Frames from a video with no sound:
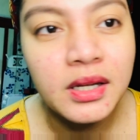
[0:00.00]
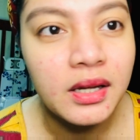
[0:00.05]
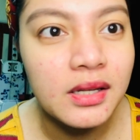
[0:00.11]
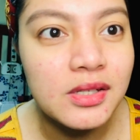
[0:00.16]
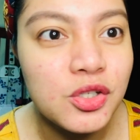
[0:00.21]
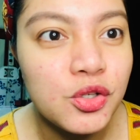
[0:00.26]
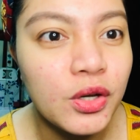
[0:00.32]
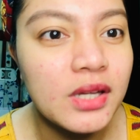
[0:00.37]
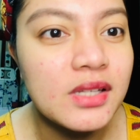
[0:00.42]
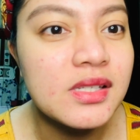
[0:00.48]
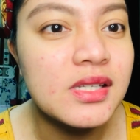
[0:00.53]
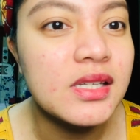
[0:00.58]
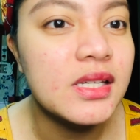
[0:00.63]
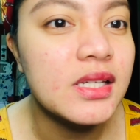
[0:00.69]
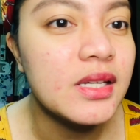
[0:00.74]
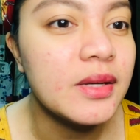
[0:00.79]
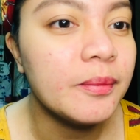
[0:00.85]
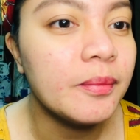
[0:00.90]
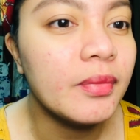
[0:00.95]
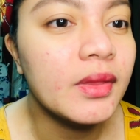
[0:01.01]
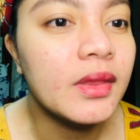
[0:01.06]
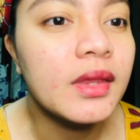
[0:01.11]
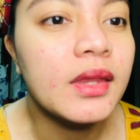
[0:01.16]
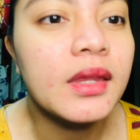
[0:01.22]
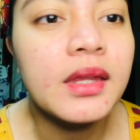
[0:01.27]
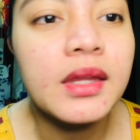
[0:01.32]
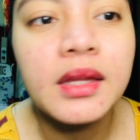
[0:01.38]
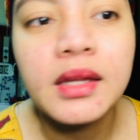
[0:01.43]
As you can see,
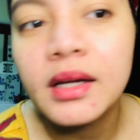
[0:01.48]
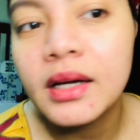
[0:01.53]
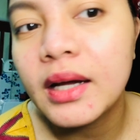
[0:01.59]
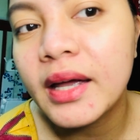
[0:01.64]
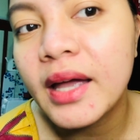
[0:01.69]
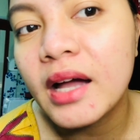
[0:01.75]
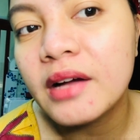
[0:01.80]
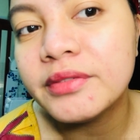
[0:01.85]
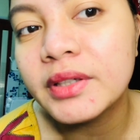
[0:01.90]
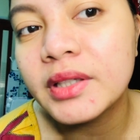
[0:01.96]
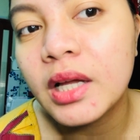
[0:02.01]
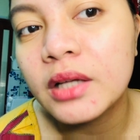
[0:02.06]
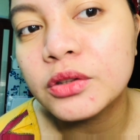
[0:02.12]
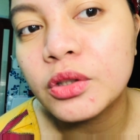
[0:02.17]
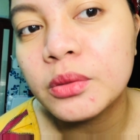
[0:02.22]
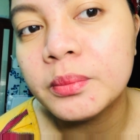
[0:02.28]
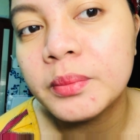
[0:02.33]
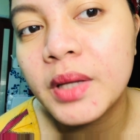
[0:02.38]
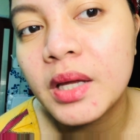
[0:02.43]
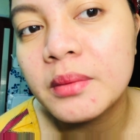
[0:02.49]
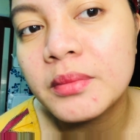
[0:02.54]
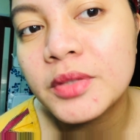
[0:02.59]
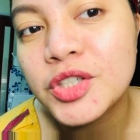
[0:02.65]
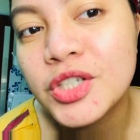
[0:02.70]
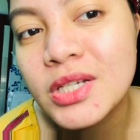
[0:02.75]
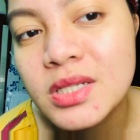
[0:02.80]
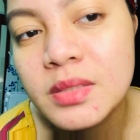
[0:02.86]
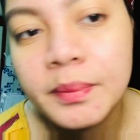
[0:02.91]
I have a lot of
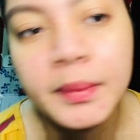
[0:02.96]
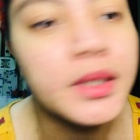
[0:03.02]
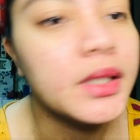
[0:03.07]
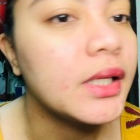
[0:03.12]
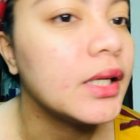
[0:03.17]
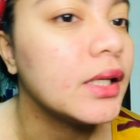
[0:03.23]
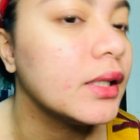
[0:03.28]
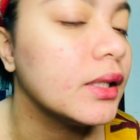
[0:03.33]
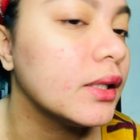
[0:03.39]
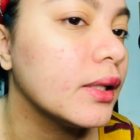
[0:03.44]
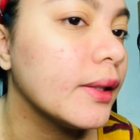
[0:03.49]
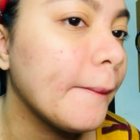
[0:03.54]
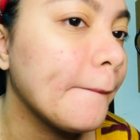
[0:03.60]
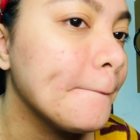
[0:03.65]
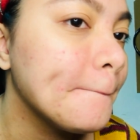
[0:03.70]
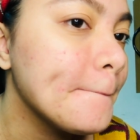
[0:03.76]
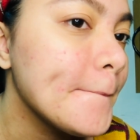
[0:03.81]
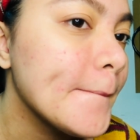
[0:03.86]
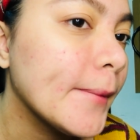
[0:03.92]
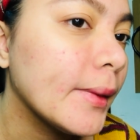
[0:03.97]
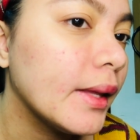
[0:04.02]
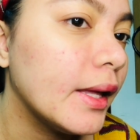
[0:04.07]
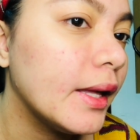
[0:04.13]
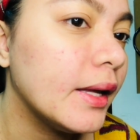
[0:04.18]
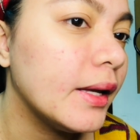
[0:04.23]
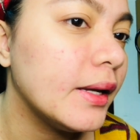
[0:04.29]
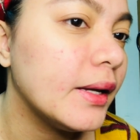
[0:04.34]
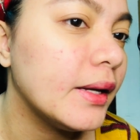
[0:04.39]
blemishes pa din.
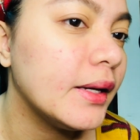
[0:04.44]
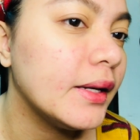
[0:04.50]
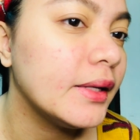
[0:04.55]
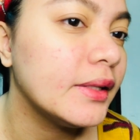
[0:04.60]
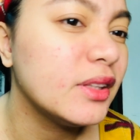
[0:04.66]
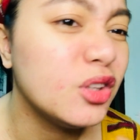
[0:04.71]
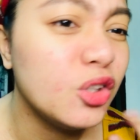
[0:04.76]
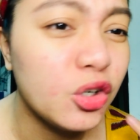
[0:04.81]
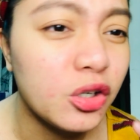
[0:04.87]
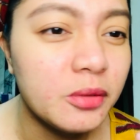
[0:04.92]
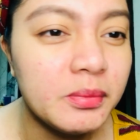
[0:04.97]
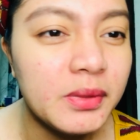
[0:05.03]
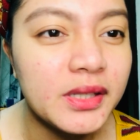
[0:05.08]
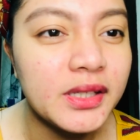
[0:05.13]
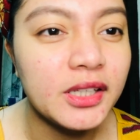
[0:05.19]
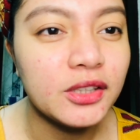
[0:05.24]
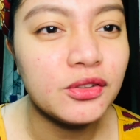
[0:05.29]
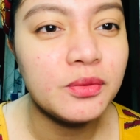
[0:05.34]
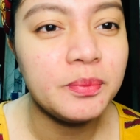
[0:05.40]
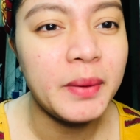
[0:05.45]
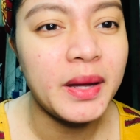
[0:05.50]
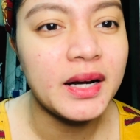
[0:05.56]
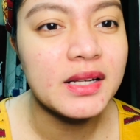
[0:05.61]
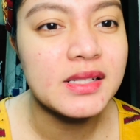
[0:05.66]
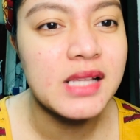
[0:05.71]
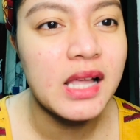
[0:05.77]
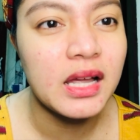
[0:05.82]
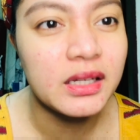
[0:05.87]
And normal na to
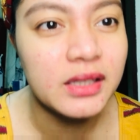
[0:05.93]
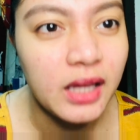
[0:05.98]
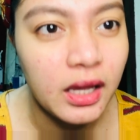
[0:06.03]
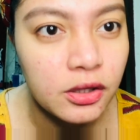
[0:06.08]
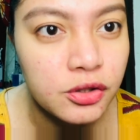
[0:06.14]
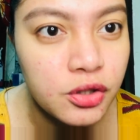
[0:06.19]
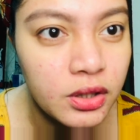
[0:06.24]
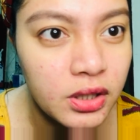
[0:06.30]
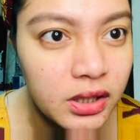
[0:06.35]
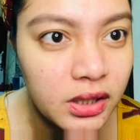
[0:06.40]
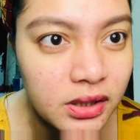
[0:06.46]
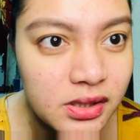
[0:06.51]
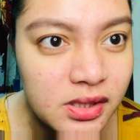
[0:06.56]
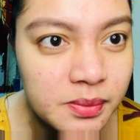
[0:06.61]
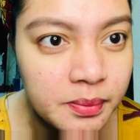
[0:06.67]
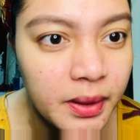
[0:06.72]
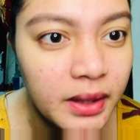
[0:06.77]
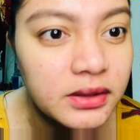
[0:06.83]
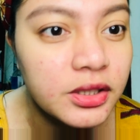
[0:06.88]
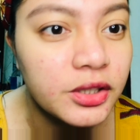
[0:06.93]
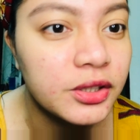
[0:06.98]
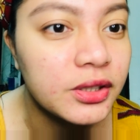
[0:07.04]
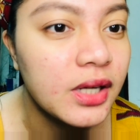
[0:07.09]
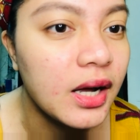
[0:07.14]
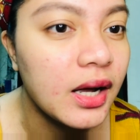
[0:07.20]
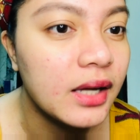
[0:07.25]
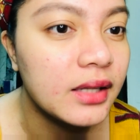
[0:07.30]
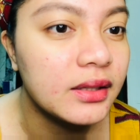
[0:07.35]
para sa akin. Actually, it's better
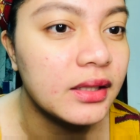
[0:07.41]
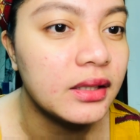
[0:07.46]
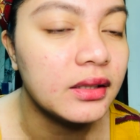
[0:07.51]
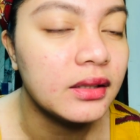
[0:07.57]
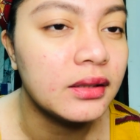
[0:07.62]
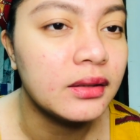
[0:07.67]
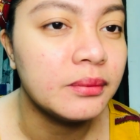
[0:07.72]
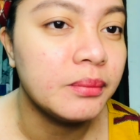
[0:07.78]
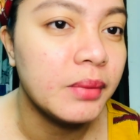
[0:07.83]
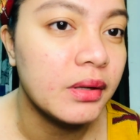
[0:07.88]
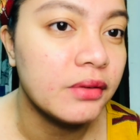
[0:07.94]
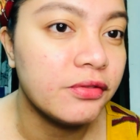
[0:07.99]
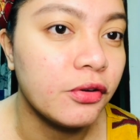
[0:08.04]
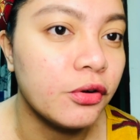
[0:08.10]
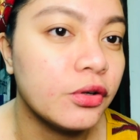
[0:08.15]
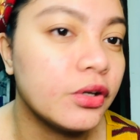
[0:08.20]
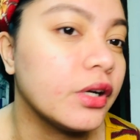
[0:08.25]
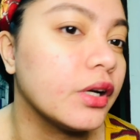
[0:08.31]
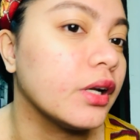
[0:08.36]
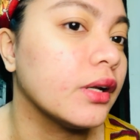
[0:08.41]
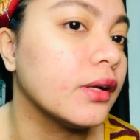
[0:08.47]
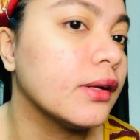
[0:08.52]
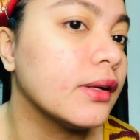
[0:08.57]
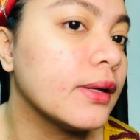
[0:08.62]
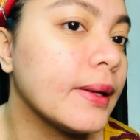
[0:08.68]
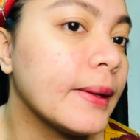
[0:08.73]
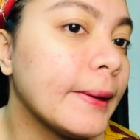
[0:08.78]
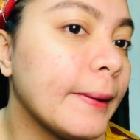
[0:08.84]
na nga than before eh.
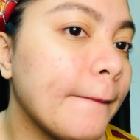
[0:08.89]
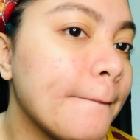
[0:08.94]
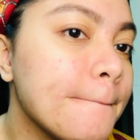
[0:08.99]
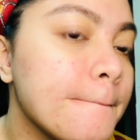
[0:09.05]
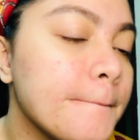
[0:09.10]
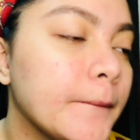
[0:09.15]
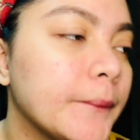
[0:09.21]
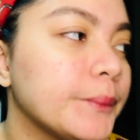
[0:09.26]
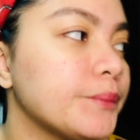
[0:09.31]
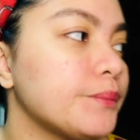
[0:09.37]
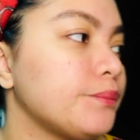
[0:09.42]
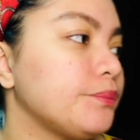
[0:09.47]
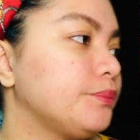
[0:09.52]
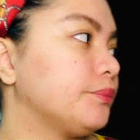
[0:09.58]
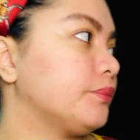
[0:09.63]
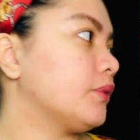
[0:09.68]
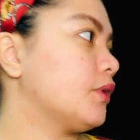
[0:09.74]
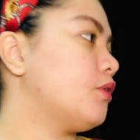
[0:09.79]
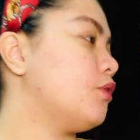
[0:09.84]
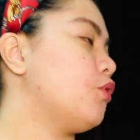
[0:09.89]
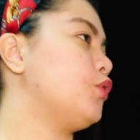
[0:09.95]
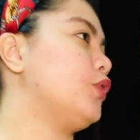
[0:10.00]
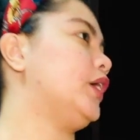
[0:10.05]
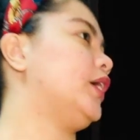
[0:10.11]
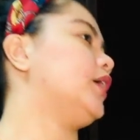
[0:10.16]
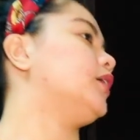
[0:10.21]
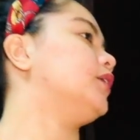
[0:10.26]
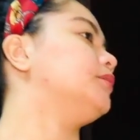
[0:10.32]

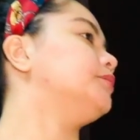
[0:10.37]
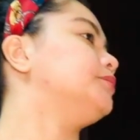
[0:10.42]
Okay.